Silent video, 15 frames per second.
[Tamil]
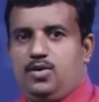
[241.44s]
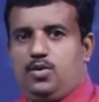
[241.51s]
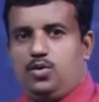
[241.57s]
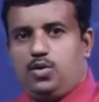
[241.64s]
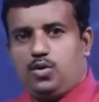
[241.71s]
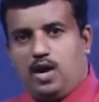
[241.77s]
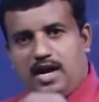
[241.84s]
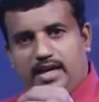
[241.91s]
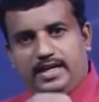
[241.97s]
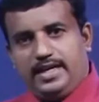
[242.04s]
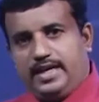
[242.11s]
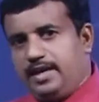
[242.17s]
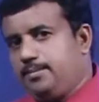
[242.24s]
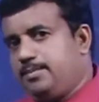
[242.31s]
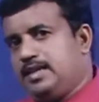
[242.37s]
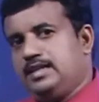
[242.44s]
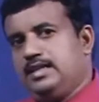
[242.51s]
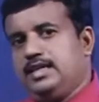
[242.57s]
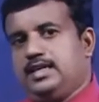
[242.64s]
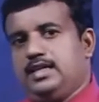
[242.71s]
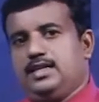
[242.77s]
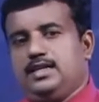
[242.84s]
ஒரு அங்கி என்பது
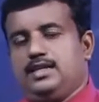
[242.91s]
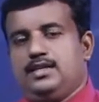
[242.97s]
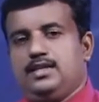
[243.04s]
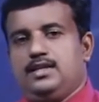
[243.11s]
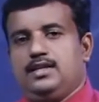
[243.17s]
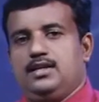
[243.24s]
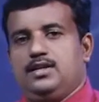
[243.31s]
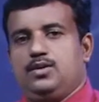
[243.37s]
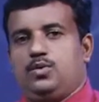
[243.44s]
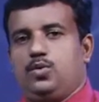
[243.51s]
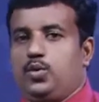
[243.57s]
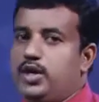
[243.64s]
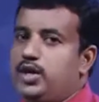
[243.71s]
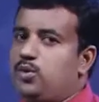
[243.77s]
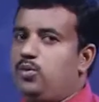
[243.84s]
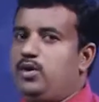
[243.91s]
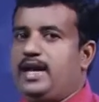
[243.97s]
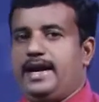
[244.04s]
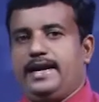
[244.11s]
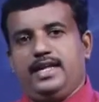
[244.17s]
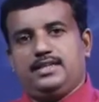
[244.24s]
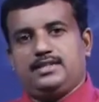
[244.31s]
உயிருள்ள
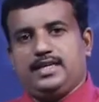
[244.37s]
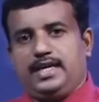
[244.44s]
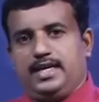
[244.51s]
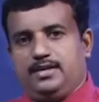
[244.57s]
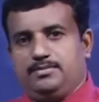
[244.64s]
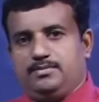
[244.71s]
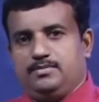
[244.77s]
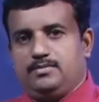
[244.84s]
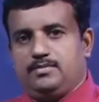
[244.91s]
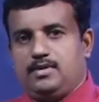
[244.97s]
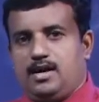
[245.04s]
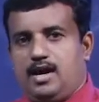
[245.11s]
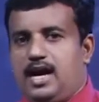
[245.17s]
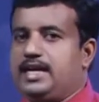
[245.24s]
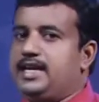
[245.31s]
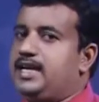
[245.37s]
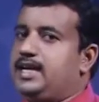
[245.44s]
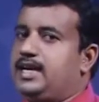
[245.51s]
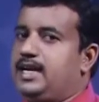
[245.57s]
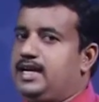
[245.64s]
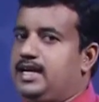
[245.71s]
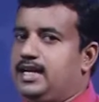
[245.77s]
அனைத்தையும்
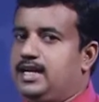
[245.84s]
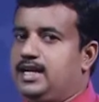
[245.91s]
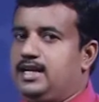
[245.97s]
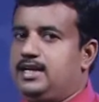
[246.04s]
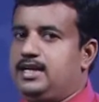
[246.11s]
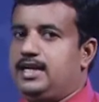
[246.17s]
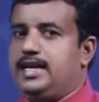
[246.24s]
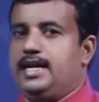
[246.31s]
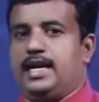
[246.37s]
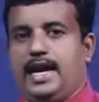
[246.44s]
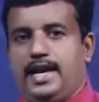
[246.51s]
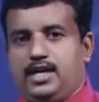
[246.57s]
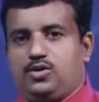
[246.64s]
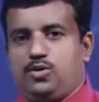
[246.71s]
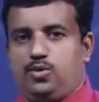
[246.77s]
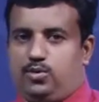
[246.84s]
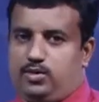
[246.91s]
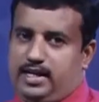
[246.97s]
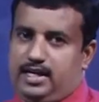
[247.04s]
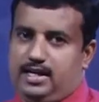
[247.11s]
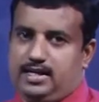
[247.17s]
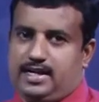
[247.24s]
அங்கிகள் என நீங்கள் அழகு
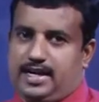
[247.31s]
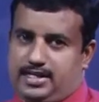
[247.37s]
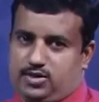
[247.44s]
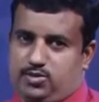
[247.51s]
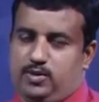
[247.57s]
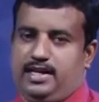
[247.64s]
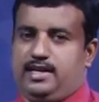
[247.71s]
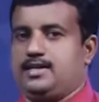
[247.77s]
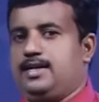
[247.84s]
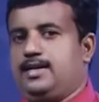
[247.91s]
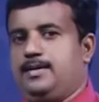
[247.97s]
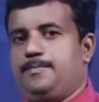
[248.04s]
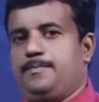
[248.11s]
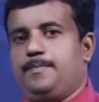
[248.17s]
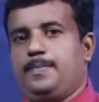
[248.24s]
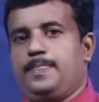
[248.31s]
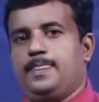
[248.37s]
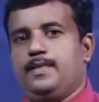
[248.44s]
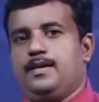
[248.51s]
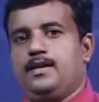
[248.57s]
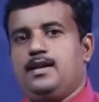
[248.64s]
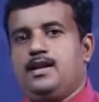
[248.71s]
ஒன்றில் கற்றுள்ளீர்கள்
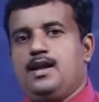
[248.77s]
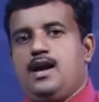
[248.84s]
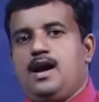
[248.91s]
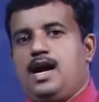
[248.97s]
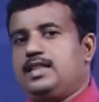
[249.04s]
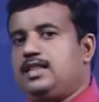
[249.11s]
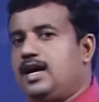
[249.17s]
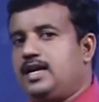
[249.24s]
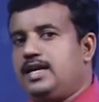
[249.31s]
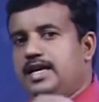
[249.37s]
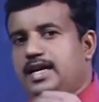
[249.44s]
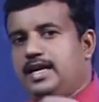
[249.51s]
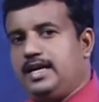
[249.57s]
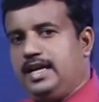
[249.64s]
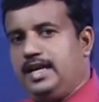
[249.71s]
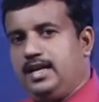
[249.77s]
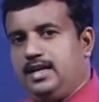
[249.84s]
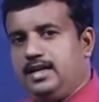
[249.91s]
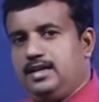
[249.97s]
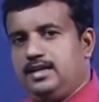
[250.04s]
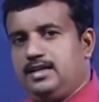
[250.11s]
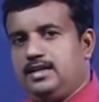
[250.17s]
அந்த அங்கிகளில்
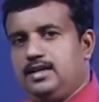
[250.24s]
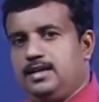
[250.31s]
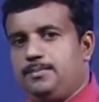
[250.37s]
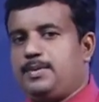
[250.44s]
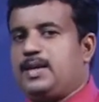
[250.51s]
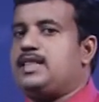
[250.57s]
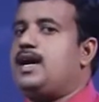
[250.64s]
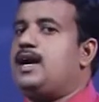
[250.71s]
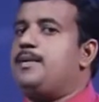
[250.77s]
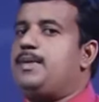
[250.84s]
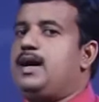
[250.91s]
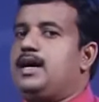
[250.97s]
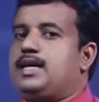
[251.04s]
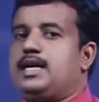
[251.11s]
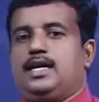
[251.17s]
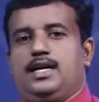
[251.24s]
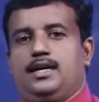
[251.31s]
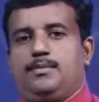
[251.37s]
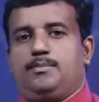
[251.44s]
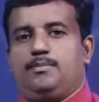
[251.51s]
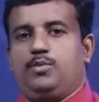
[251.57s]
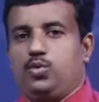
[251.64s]
பிரதானமாக
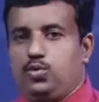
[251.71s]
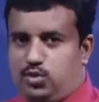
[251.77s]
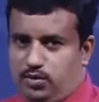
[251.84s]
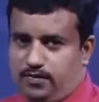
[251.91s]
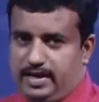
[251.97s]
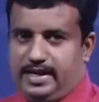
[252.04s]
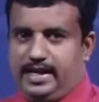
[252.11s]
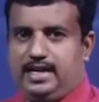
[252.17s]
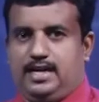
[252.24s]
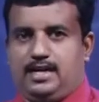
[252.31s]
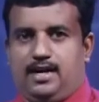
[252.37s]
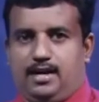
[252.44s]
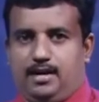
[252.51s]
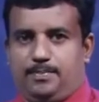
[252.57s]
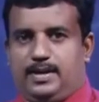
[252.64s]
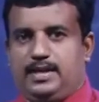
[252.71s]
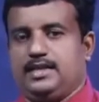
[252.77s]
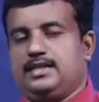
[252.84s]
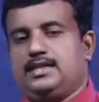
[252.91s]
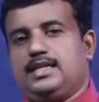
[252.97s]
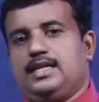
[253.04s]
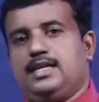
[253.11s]
மூன்று வகைகள்
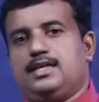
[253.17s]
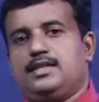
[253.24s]
காணப்படுகின்றது